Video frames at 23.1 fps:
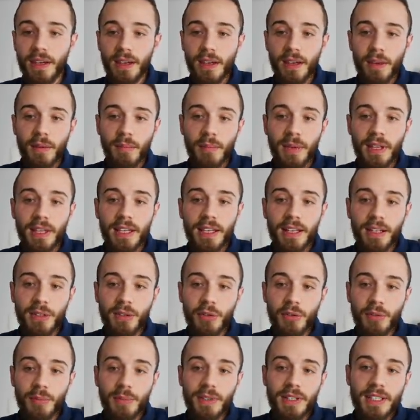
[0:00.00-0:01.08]
Michael
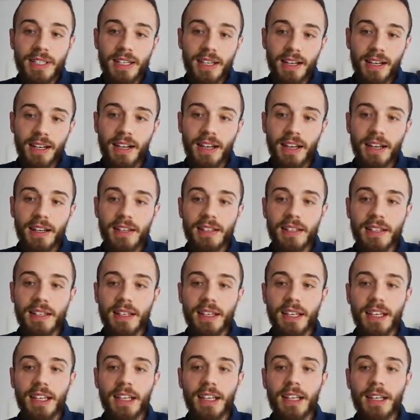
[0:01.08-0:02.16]
tut mir sehr leid,
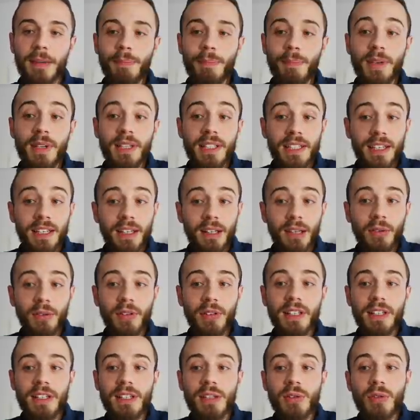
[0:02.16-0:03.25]
er liebt mich sehr
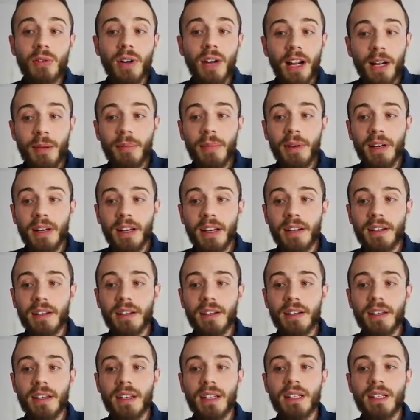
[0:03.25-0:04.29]
und ist zu allem bereit.